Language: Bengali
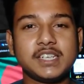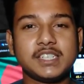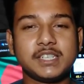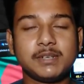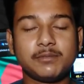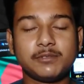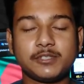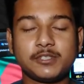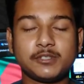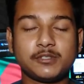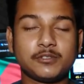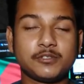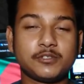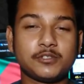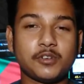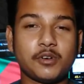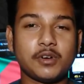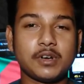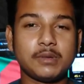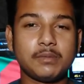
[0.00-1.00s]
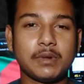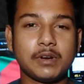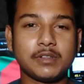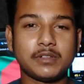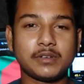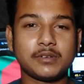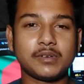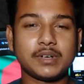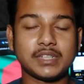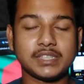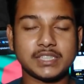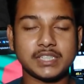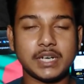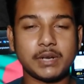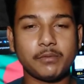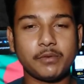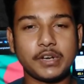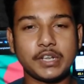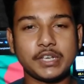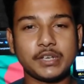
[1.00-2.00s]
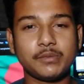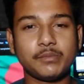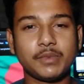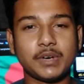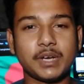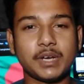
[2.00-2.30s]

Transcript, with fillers: সে পর্যন্ত সকলে ভালো থাকুন আসসালামু আলাইকুম